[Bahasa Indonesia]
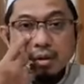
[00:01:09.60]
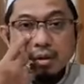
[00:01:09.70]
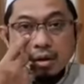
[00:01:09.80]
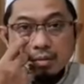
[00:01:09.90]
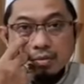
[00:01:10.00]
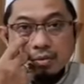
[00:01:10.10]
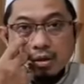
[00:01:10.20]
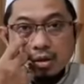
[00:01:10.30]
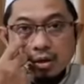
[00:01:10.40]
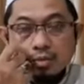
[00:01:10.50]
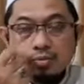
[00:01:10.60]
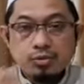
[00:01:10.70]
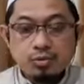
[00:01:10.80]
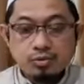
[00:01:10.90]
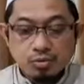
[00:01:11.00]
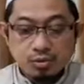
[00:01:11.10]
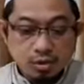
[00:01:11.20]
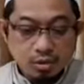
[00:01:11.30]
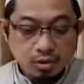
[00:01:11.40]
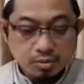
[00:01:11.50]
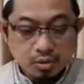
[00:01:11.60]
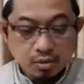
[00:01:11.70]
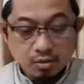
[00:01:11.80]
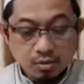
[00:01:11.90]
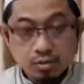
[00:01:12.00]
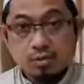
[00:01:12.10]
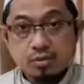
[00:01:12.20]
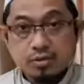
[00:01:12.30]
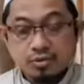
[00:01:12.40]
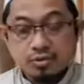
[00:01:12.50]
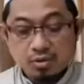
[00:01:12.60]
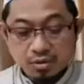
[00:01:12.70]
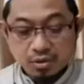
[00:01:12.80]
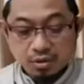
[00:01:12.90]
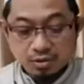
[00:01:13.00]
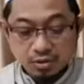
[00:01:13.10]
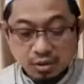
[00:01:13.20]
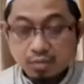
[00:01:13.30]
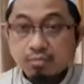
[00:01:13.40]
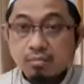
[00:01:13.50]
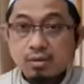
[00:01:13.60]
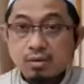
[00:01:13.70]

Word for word: Alhamdulillah, puji syukur kita kepada Allah, salawat dan salam.